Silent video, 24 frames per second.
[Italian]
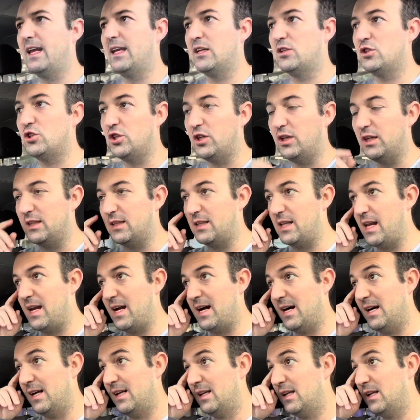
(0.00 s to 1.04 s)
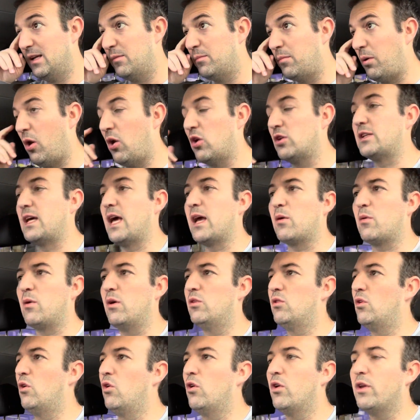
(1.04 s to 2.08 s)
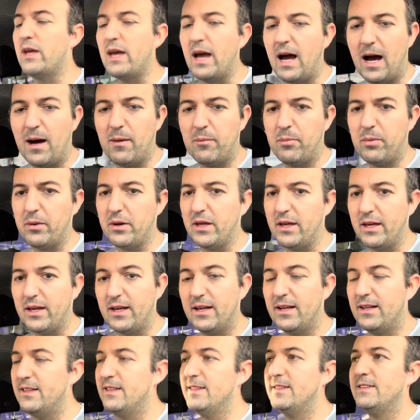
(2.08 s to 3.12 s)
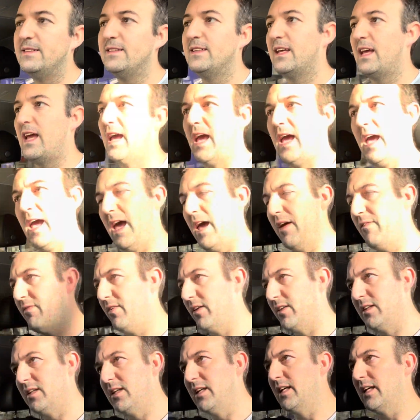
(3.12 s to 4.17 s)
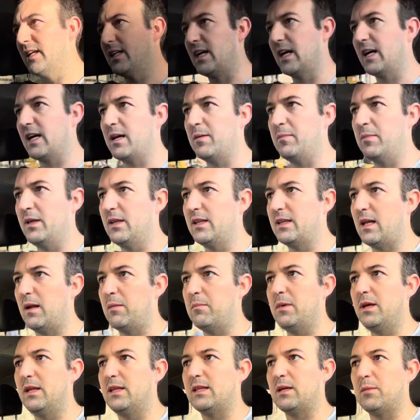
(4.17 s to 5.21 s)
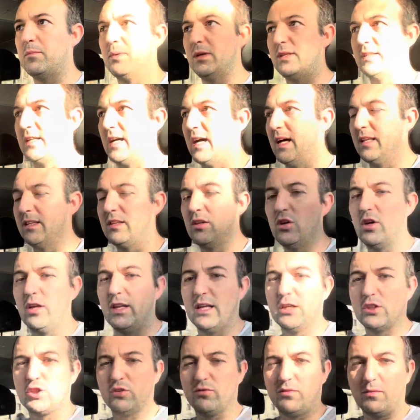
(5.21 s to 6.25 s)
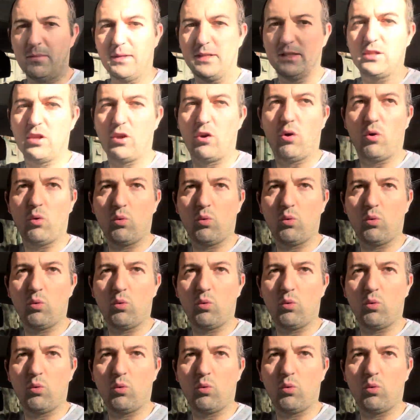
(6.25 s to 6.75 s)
eccetera, però sai quando lo riapri è eh, fatica, anche mentalmente pesante. Io adesso vi metterò